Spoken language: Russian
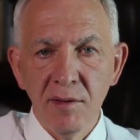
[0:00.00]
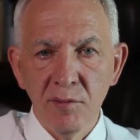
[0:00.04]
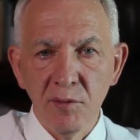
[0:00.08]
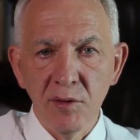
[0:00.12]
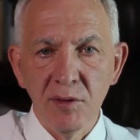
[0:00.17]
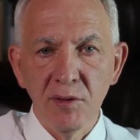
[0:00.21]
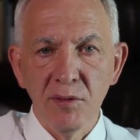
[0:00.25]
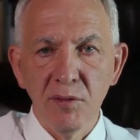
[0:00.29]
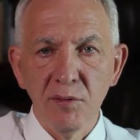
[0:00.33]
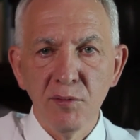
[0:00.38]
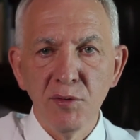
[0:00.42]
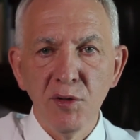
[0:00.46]

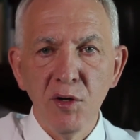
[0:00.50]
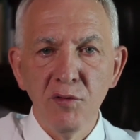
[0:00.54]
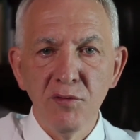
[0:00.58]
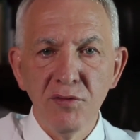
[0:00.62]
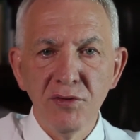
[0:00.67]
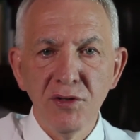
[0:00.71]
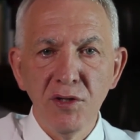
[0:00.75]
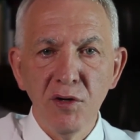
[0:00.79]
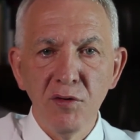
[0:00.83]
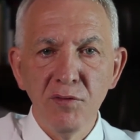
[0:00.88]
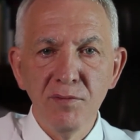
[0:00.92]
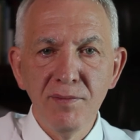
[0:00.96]
Вот все,
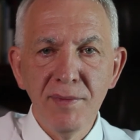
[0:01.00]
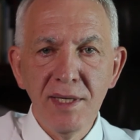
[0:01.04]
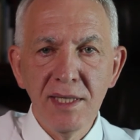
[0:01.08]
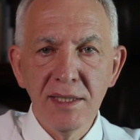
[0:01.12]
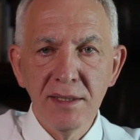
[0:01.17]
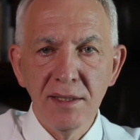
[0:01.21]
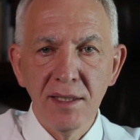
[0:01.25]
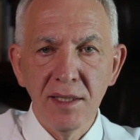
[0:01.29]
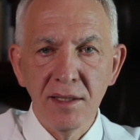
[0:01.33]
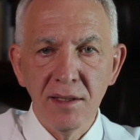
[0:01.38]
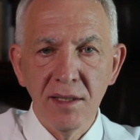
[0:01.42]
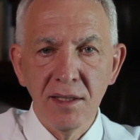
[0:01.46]
все
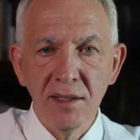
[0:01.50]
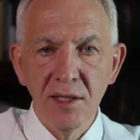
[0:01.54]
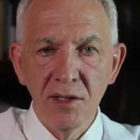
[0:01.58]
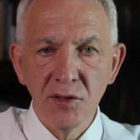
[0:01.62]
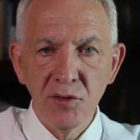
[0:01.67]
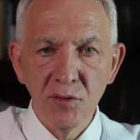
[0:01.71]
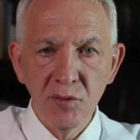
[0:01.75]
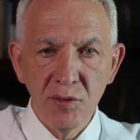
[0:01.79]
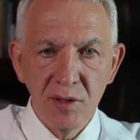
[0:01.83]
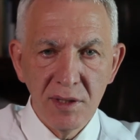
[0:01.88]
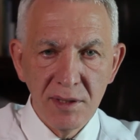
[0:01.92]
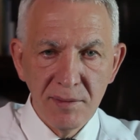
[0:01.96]
вместе это
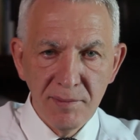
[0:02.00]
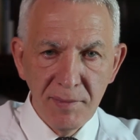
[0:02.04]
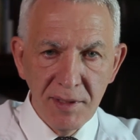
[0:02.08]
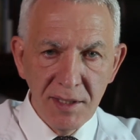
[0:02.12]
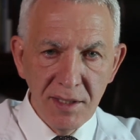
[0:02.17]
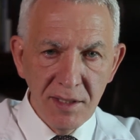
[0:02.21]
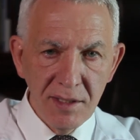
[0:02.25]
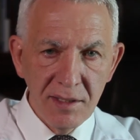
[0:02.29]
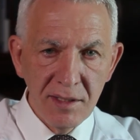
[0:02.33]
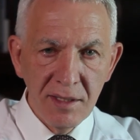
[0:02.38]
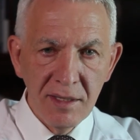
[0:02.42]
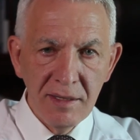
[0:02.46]
должно
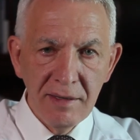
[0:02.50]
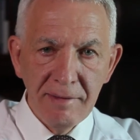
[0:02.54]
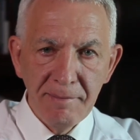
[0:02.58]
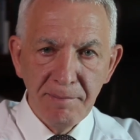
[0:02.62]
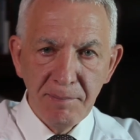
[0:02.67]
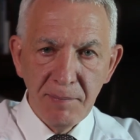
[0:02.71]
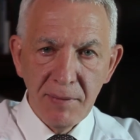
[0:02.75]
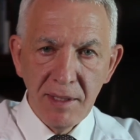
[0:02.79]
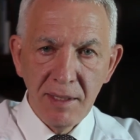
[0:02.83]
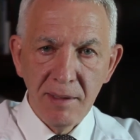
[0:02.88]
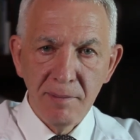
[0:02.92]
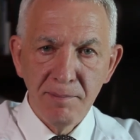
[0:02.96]
изменить
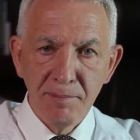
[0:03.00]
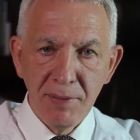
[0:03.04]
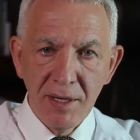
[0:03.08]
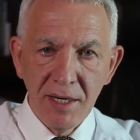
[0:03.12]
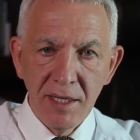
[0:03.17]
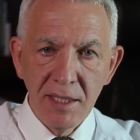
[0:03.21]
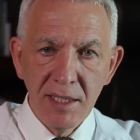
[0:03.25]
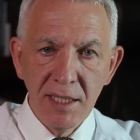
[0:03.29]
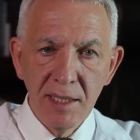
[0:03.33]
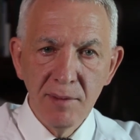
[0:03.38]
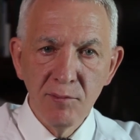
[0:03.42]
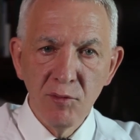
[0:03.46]
э,
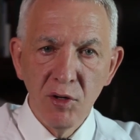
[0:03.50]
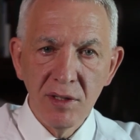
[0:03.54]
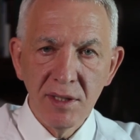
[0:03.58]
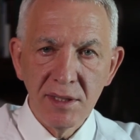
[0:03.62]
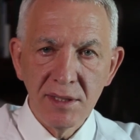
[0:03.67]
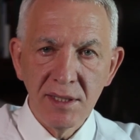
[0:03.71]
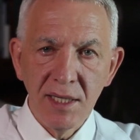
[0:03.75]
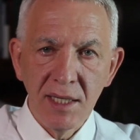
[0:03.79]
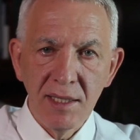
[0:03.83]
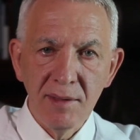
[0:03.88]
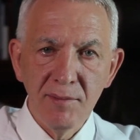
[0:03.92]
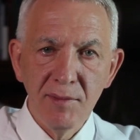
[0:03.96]
парадигму
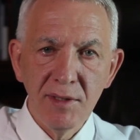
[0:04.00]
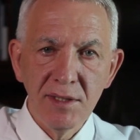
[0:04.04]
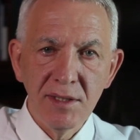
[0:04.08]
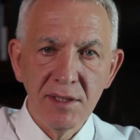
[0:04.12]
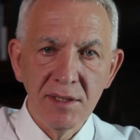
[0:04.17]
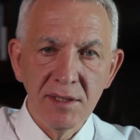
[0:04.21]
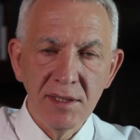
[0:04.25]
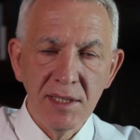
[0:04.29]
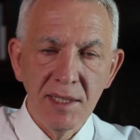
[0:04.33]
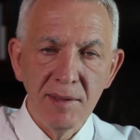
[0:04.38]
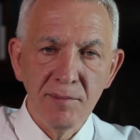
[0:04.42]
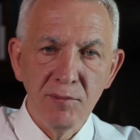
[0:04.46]
оказания
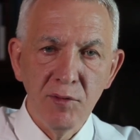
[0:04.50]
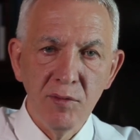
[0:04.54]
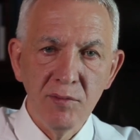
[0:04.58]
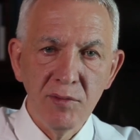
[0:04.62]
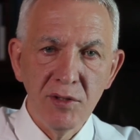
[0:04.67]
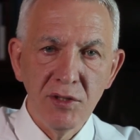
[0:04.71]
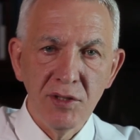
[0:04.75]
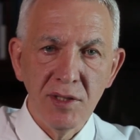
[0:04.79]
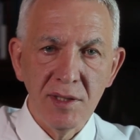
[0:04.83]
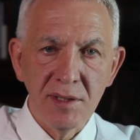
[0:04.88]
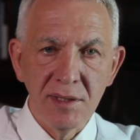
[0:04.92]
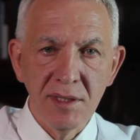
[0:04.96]
медицинской
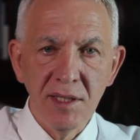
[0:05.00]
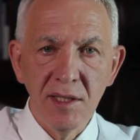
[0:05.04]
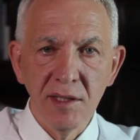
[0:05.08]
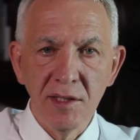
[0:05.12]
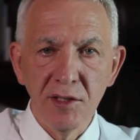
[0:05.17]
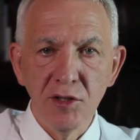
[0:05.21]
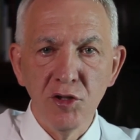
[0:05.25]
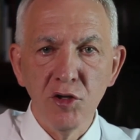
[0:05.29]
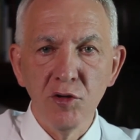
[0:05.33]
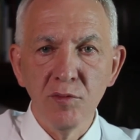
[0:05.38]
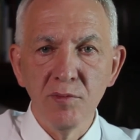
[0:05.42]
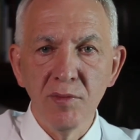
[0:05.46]
помощи,
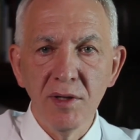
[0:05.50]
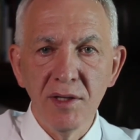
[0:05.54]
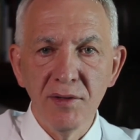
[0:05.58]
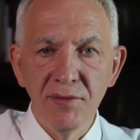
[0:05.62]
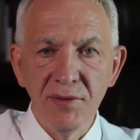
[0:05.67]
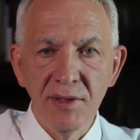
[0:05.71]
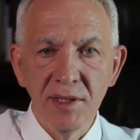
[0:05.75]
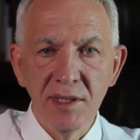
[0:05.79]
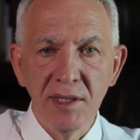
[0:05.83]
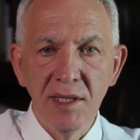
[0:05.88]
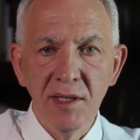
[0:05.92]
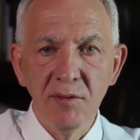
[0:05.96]
сделать ее более
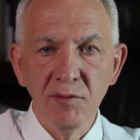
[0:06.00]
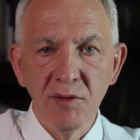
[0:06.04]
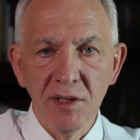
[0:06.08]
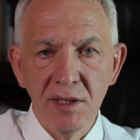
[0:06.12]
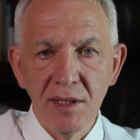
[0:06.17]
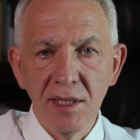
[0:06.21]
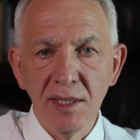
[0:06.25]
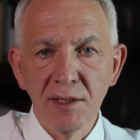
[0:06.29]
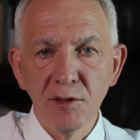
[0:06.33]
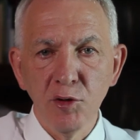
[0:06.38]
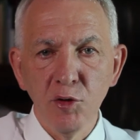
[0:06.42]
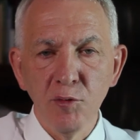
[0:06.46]
эффективной и
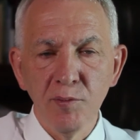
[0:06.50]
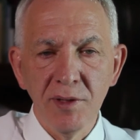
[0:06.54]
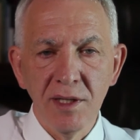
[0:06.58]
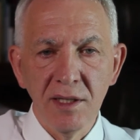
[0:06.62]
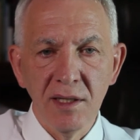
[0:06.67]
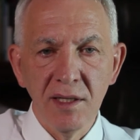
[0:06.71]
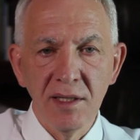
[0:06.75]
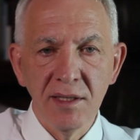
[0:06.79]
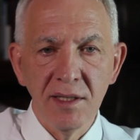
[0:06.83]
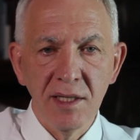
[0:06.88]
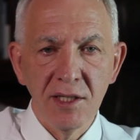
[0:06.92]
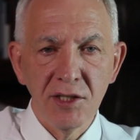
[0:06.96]

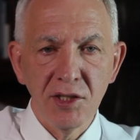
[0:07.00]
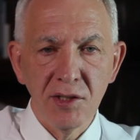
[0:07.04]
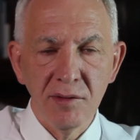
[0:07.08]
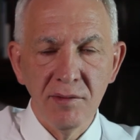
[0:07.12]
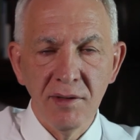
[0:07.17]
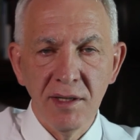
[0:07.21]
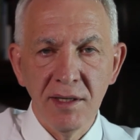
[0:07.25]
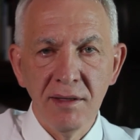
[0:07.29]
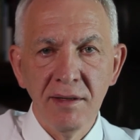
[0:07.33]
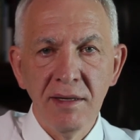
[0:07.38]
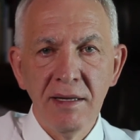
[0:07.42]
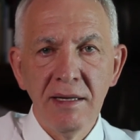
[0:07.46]
доступной для
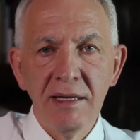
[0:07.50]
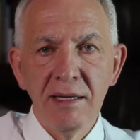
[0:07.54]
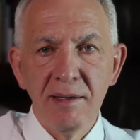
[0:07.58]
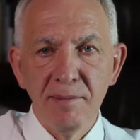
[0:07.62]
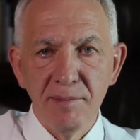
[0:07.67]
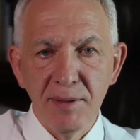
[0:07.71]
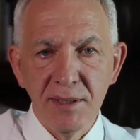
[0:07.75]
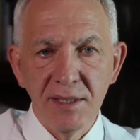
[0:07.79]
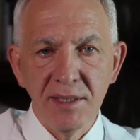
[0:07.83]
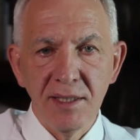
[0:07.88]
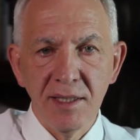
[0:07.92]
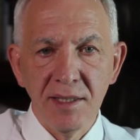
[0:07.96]
нашего
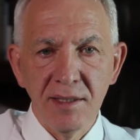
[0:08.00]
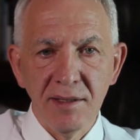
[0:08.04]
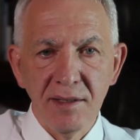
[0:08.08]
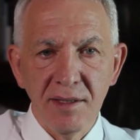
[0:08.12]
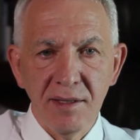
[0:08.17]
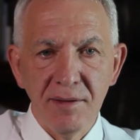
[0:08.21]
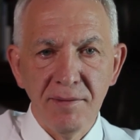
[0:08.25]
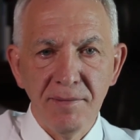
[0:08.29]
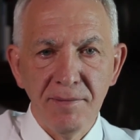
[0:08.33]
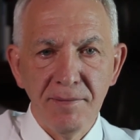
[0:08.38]
пациента.